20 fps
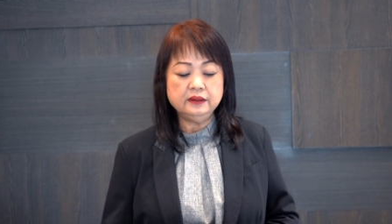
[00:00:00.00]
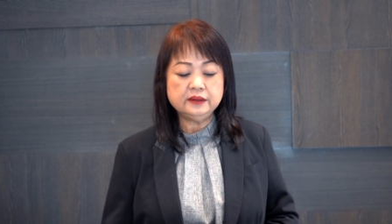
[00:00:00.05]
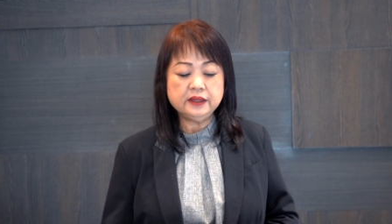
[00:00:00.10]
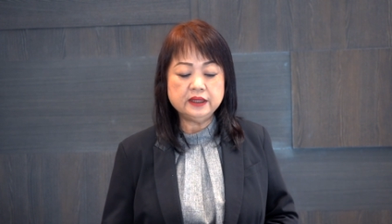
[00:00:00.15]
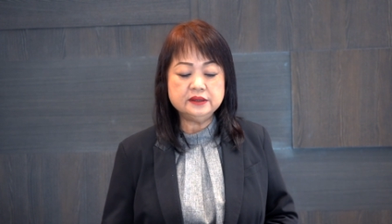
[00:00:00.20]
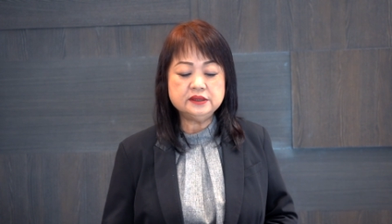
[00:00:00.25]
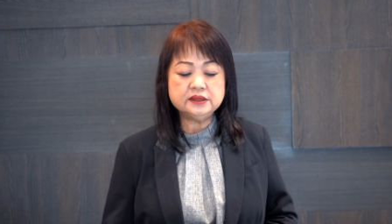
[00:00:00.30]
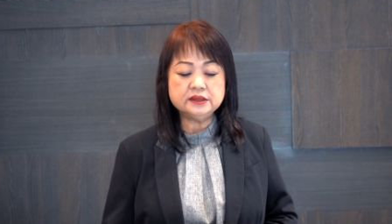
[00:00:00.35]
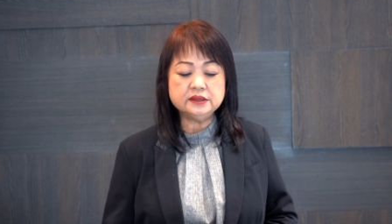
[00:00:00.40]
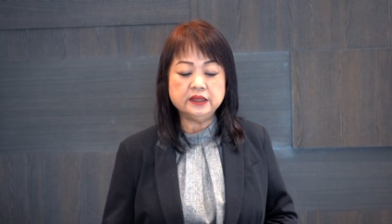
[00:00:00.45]

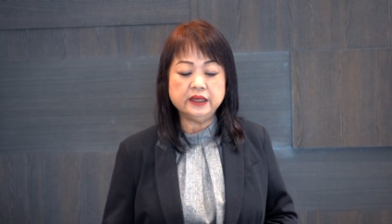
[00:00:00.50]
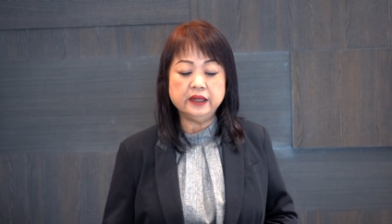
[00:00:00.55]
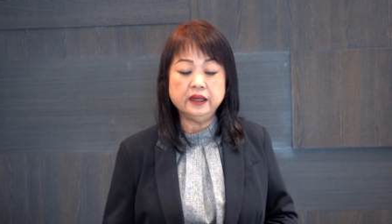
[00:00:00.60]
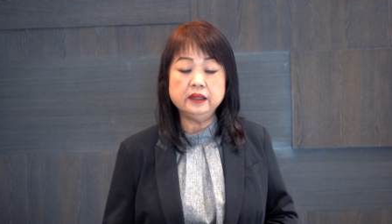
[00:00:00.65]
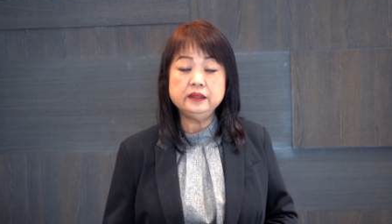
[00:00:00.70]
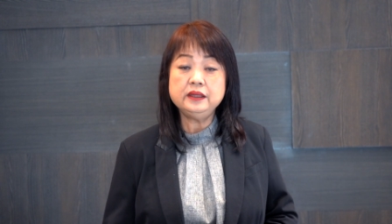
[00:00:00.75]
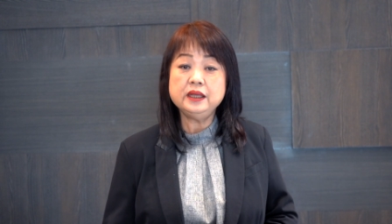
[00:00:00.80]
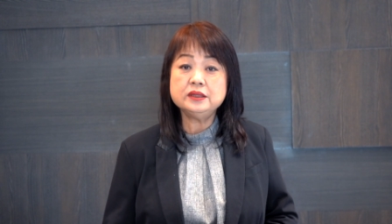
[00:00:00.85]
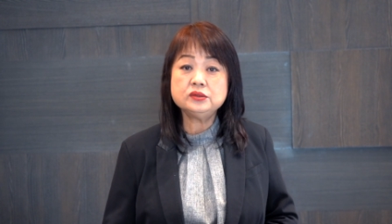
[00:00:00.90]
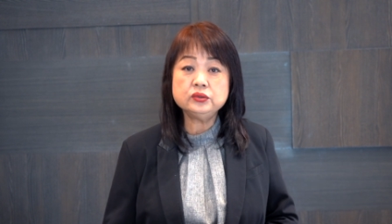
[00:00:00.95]
但是呢，
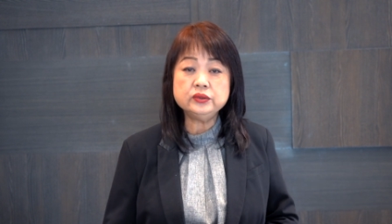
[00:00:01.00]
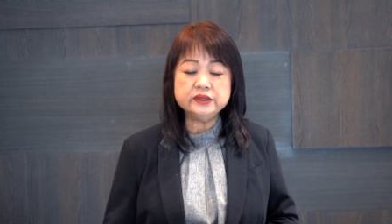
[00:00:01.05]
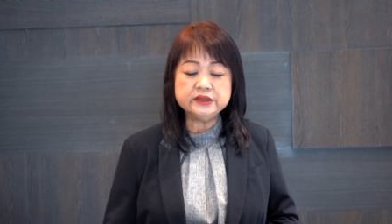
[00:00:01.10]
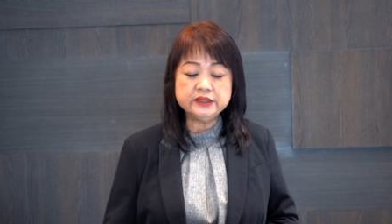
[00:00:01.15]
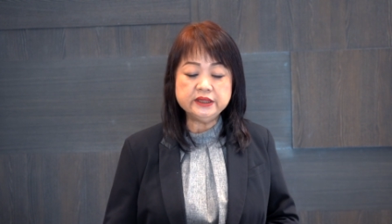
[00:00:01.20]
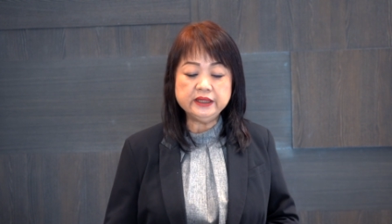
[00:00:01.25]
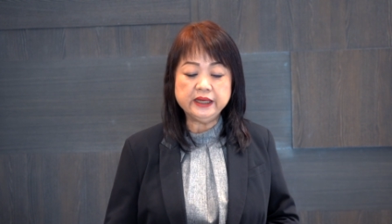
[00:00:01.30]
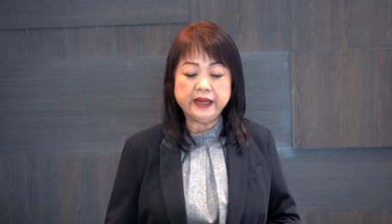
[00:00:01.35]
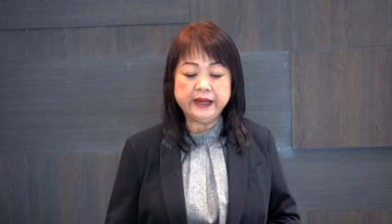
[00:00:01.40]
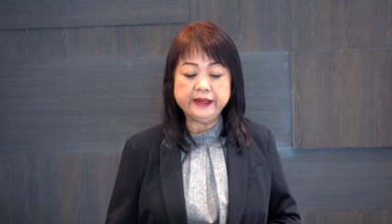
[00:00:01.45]
耶稣已
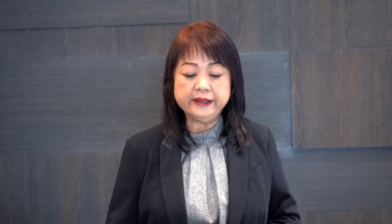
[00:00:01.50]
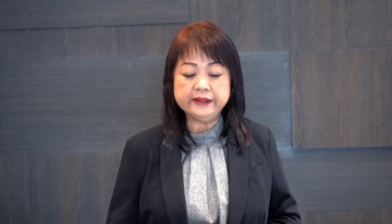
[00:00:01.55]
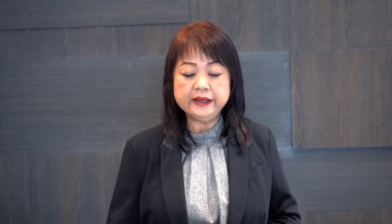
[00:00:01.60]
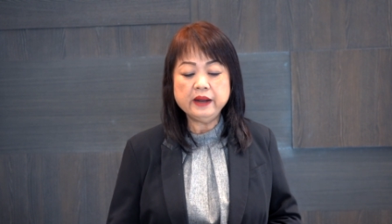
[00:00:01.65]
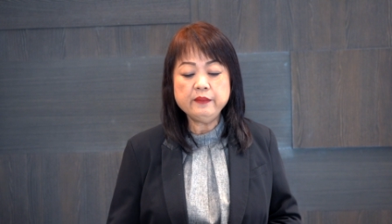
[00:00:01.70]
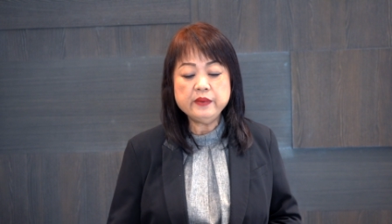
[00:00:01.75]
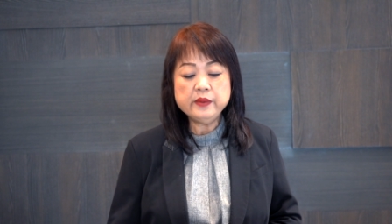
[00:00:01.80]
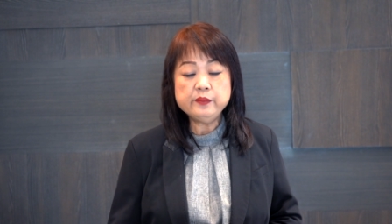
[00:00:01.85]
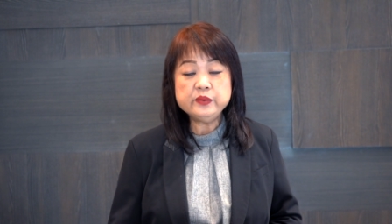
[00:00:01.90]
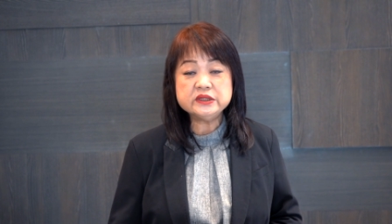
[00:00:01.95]
经来了，
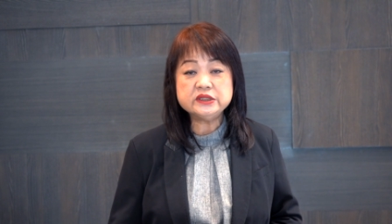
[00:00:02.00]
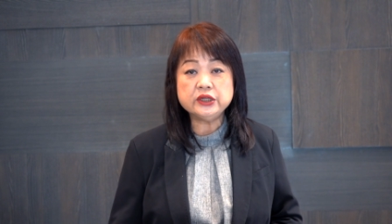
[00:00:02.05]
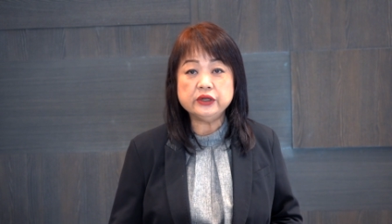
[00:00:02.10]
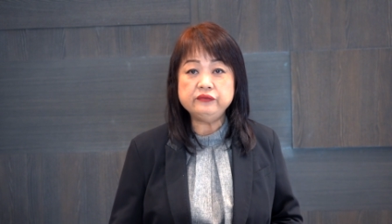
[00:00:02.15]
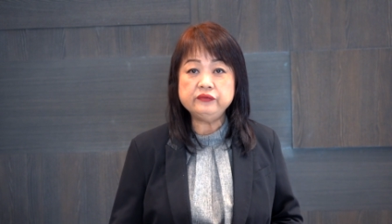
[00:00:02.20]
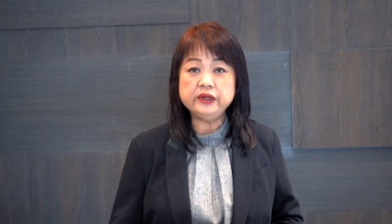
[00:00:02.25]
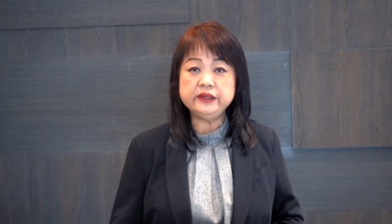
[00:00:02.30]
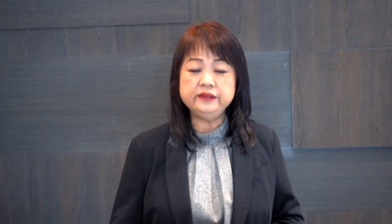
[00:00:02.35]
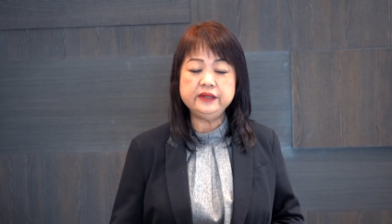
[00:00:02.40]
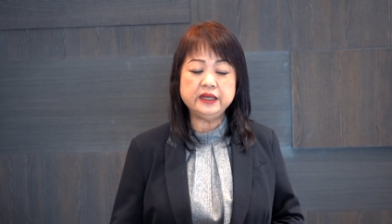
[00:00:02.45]
他们不
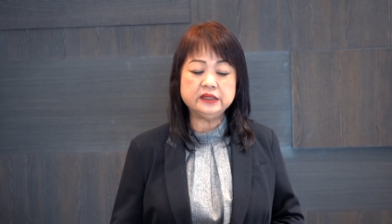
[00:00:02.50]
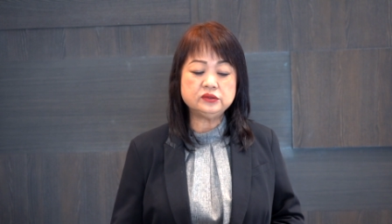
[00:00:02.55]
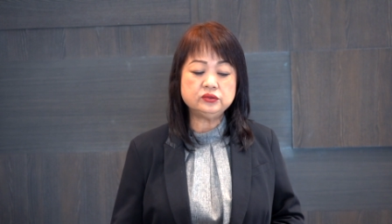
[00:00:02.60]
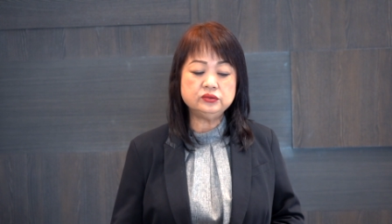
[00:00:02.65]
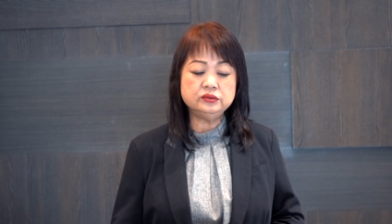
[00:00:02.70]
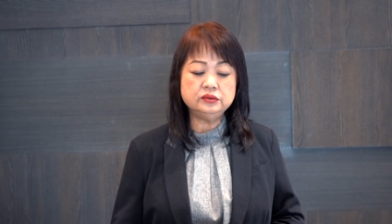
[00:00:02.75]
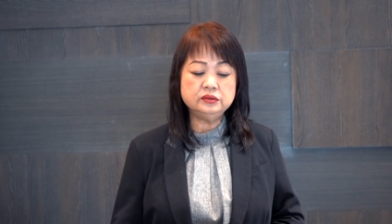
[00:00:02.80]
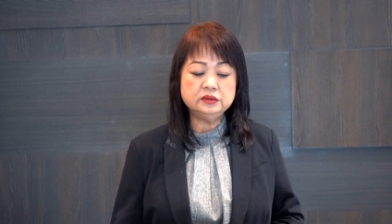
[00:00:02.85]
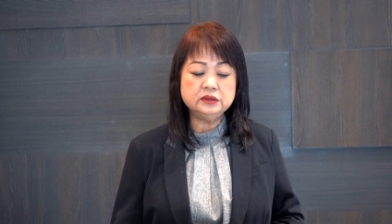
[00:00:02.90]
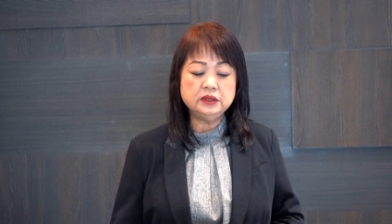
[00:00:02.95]
承认耶
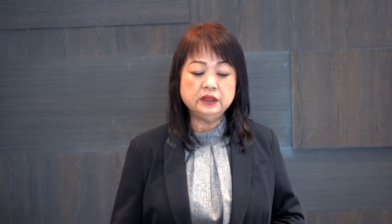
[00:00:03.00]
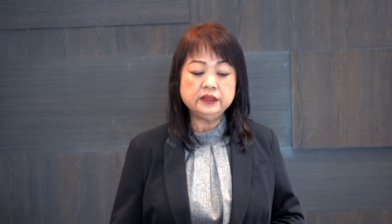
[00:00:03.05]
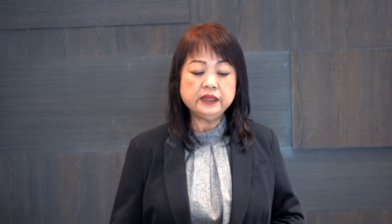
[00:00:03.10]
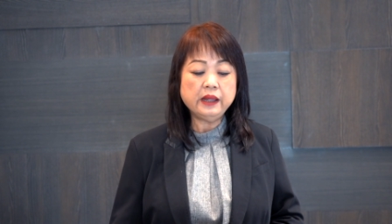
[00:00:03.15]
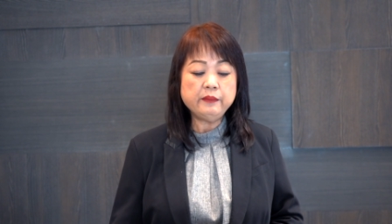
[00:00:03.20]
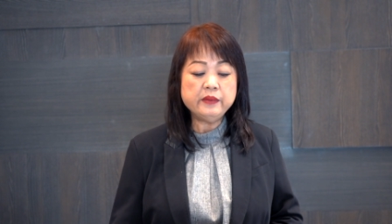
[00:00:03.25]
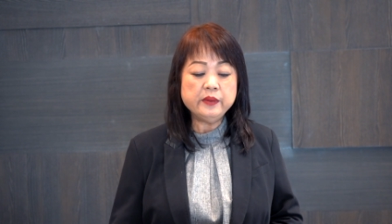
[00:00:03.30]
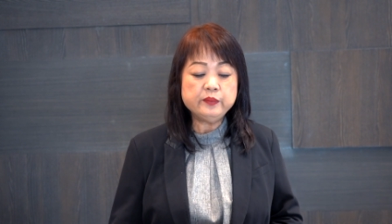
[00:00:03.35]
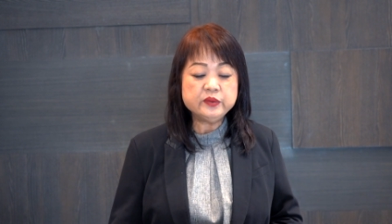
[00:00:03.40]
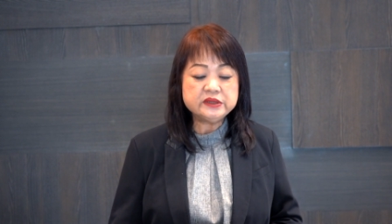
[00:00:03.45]
稣，
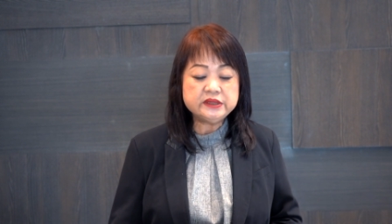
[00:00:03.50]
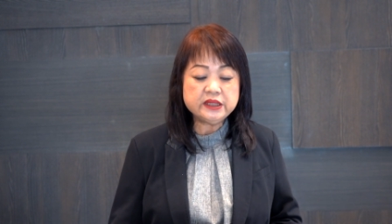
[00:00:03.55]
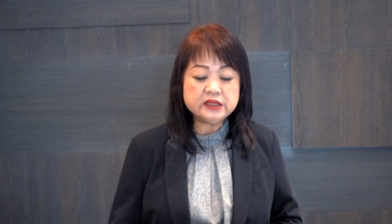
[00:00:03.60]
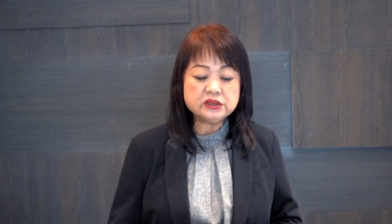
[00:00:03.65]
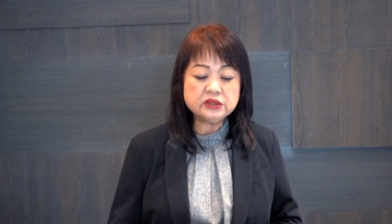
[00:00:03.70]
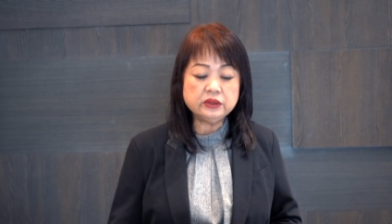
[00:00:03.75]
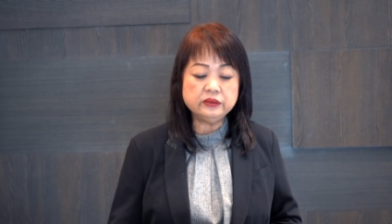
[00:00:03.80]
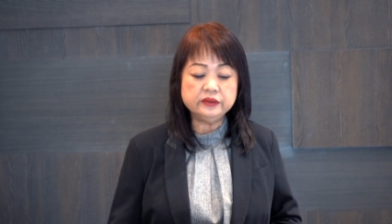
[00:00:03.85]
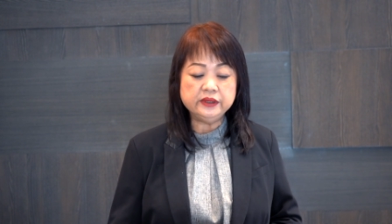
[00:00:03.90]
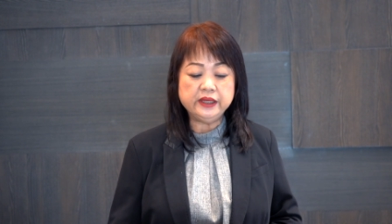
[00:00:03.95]
他们不接
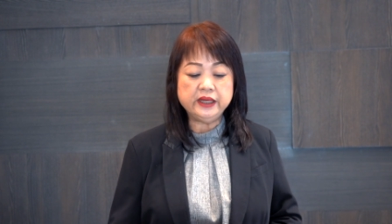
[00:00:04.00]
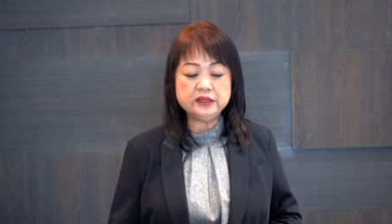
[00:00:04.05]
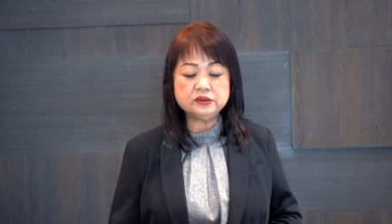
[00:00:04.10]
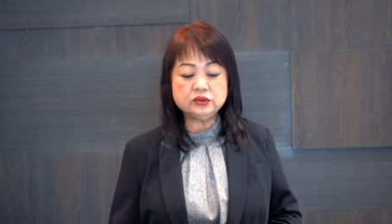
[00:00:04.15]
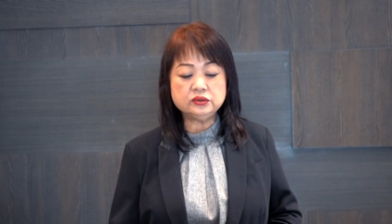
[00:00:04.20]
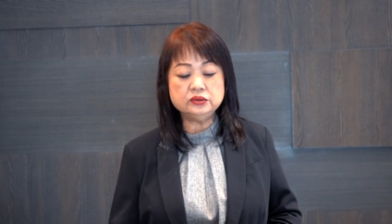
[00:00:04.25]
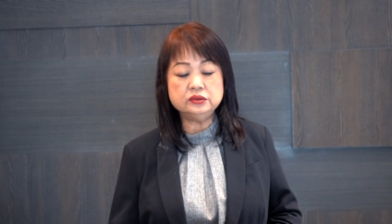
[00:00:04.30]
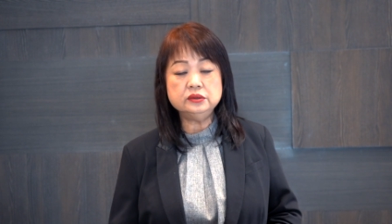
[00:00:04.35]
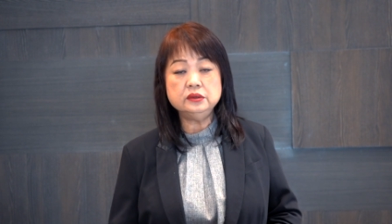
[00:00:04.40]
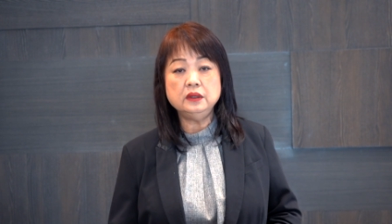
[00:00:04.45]
受耶
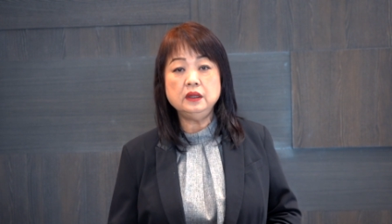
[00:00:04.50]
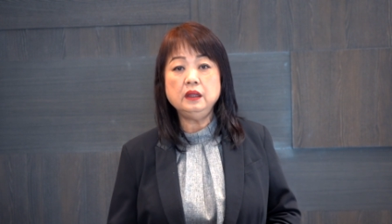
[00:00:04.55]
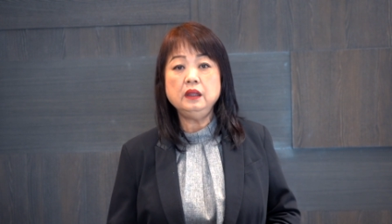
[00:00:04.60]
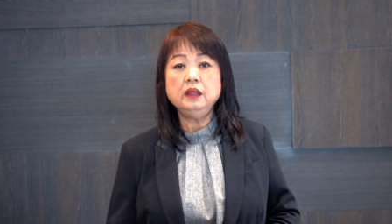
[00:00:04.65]
稣。